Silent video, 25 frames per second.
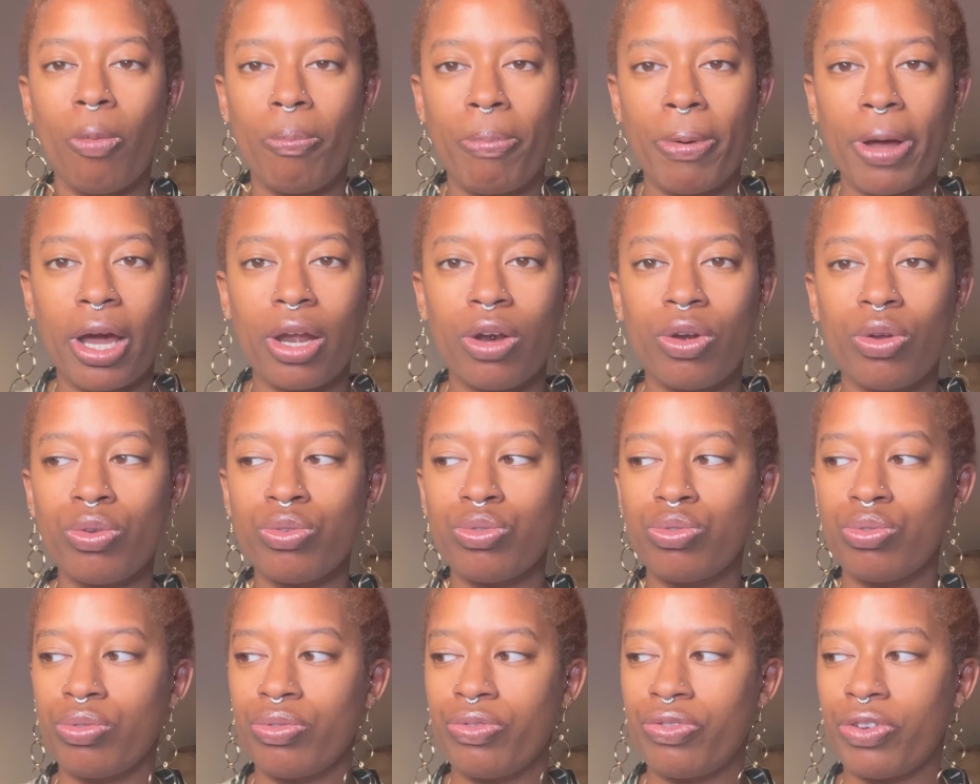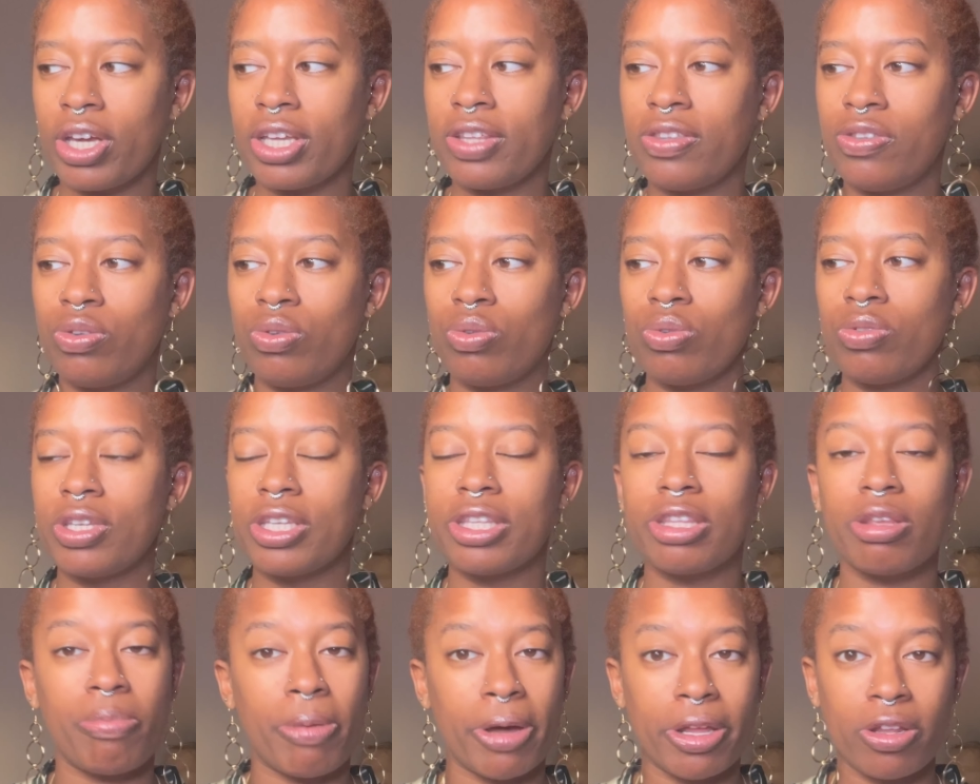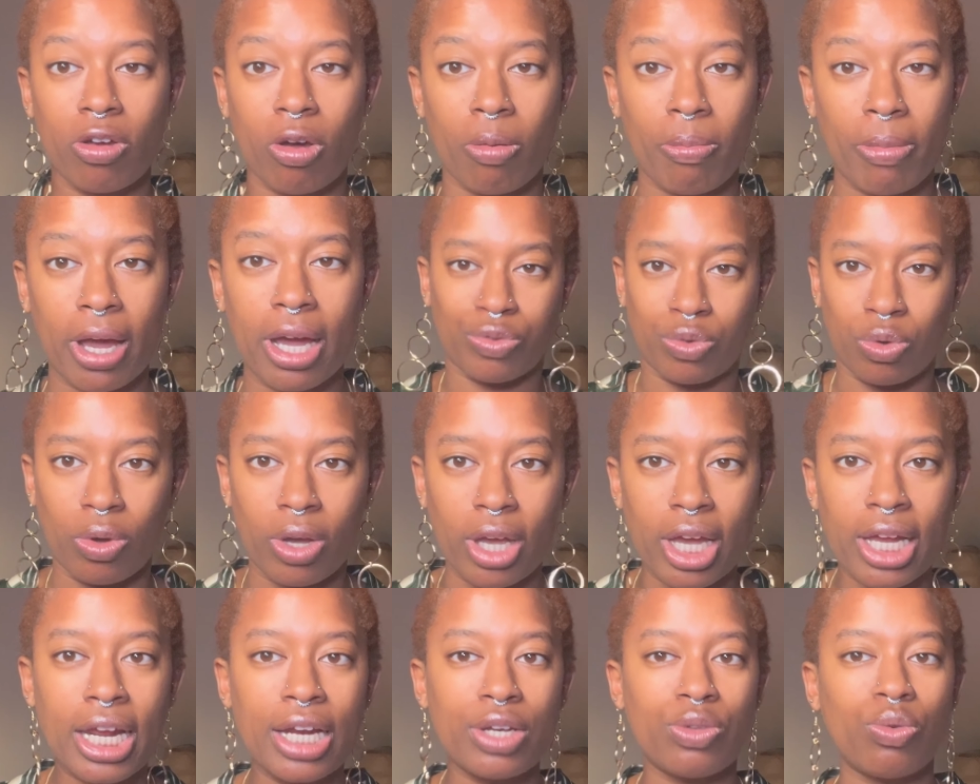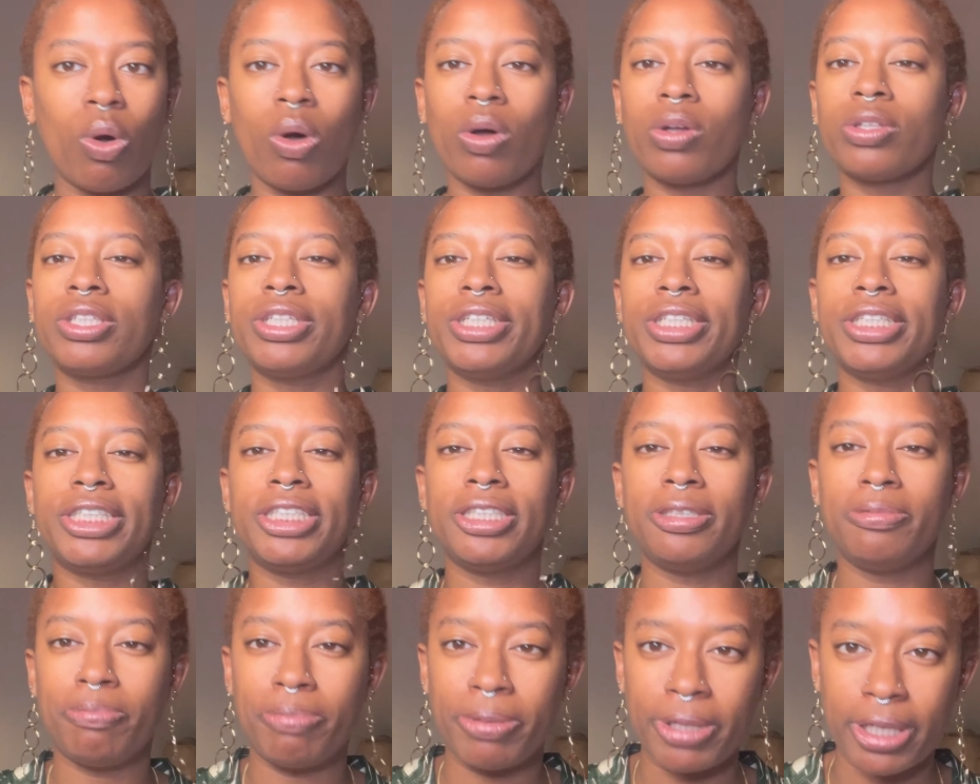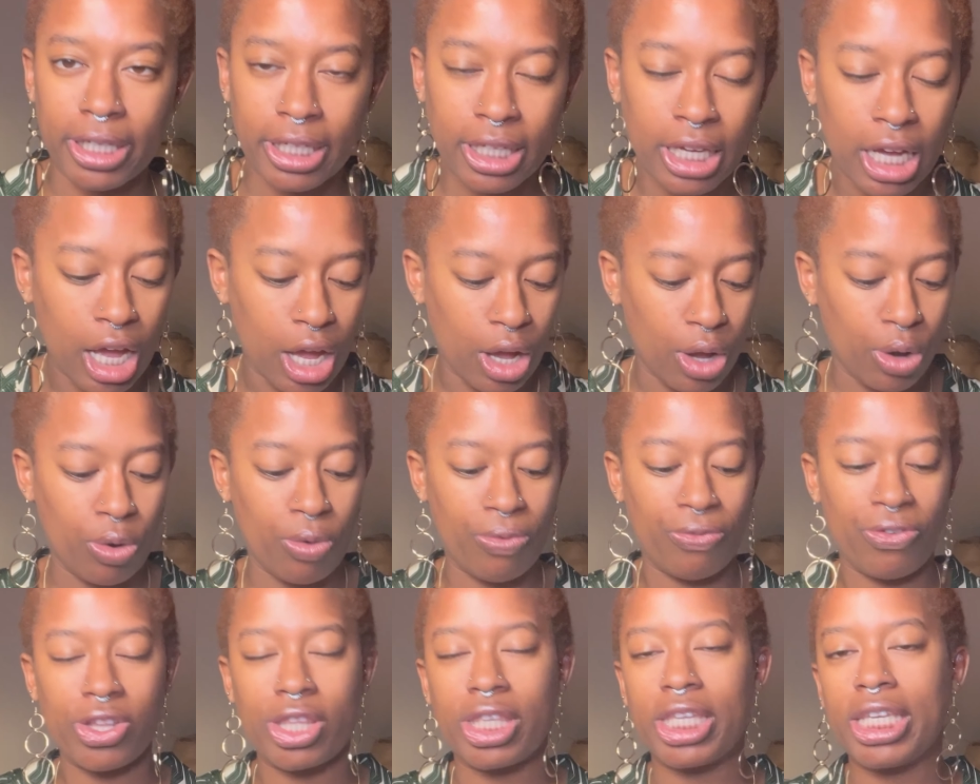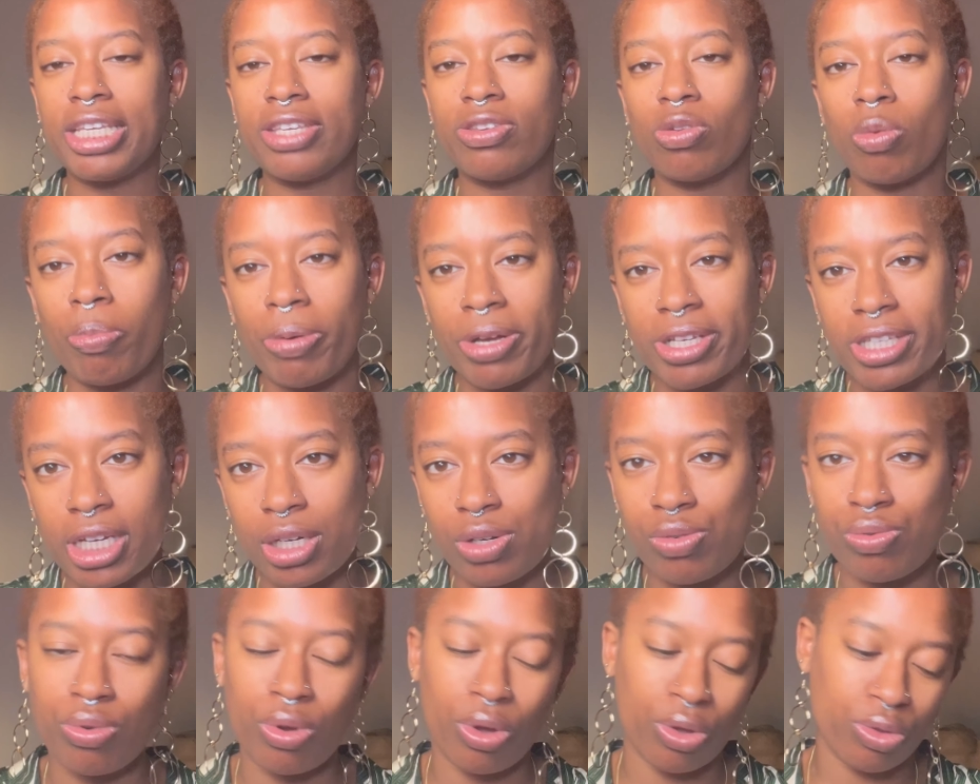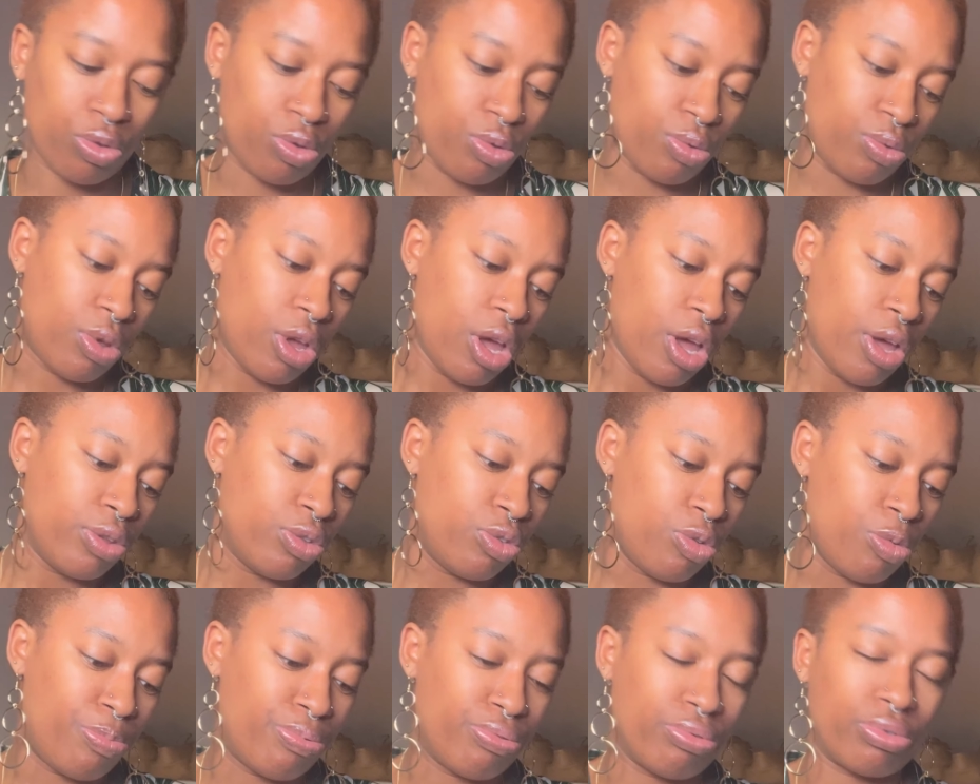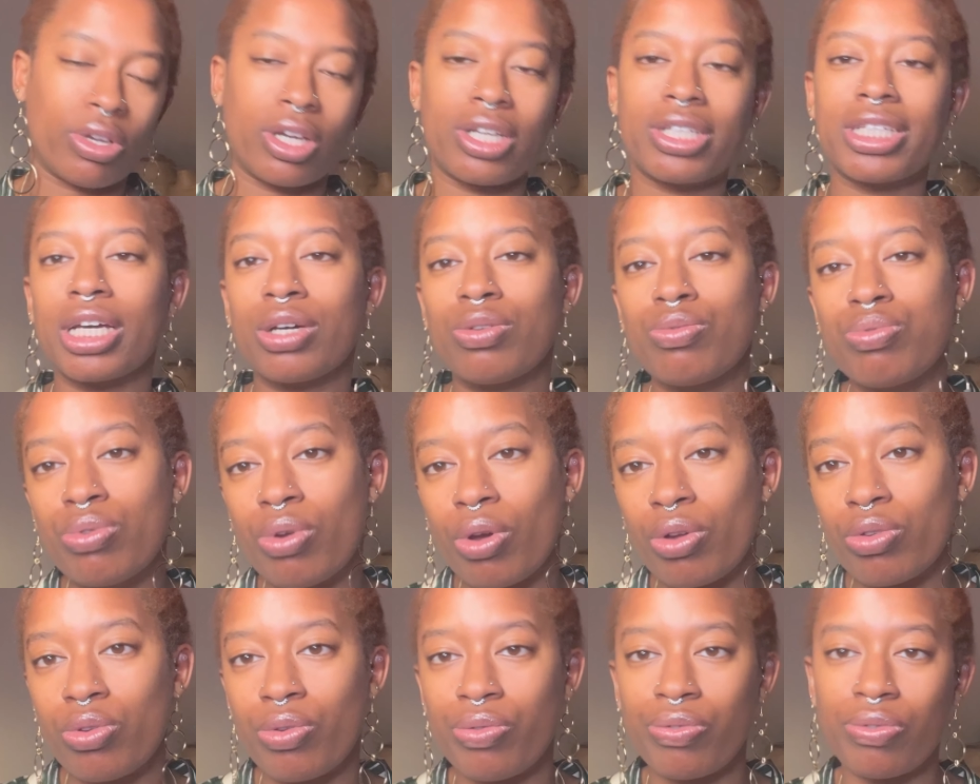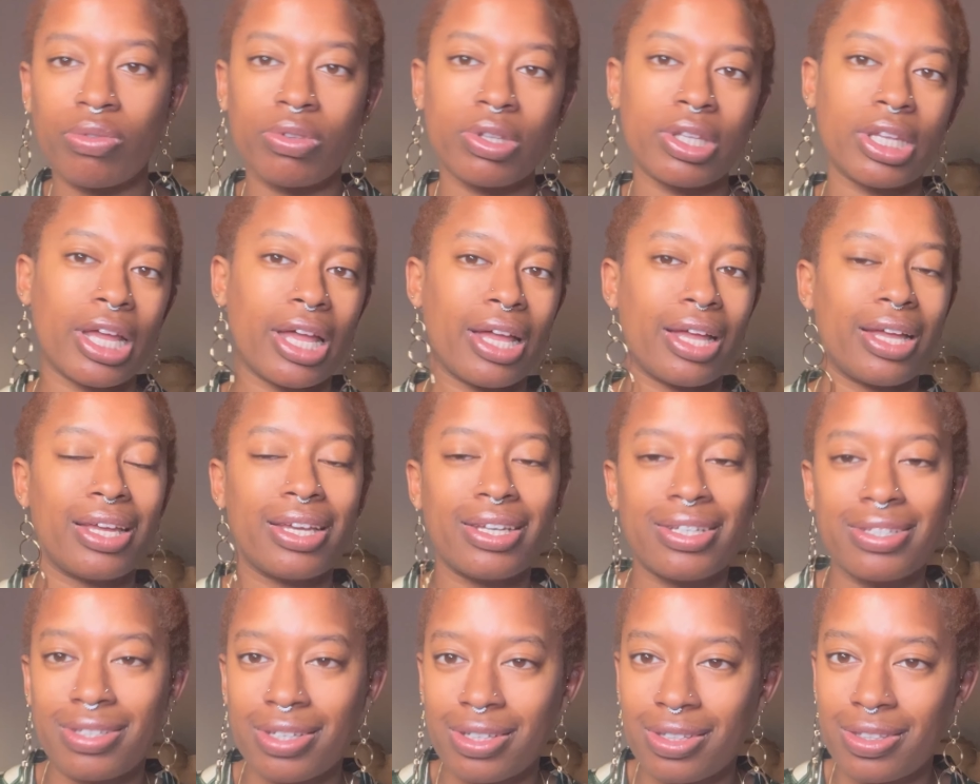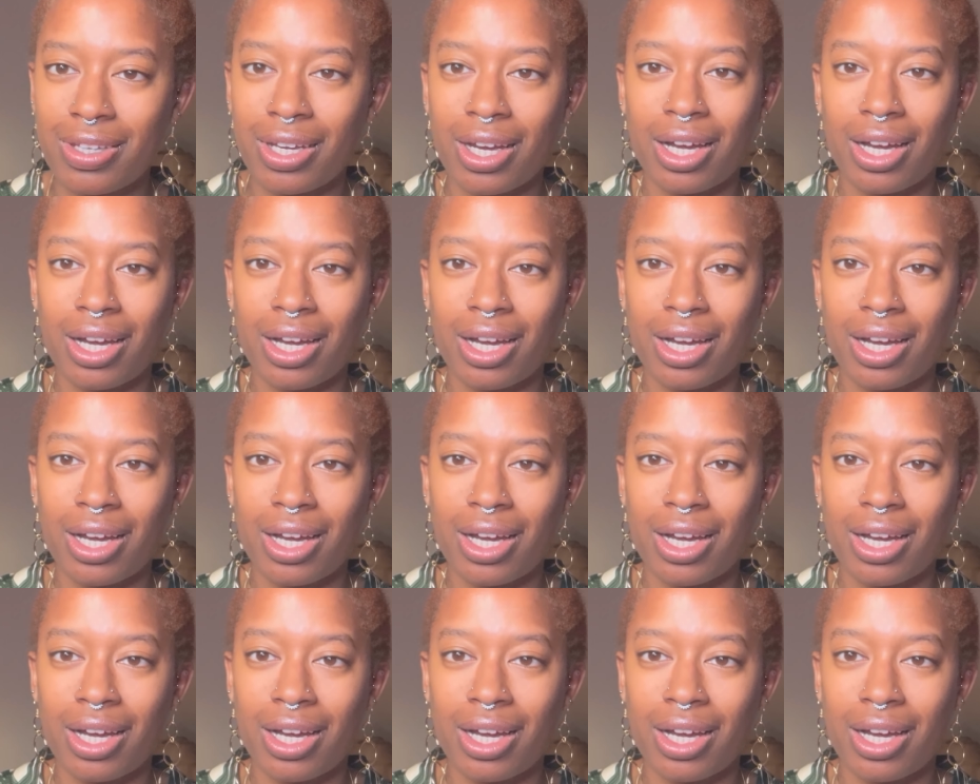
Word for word: parlant du fait que c'était pas normal, que elle, elle doit anticiper le fait qu'ils n'ont pas sa couleur de, poudre, sa couleur de fond de teint, etc.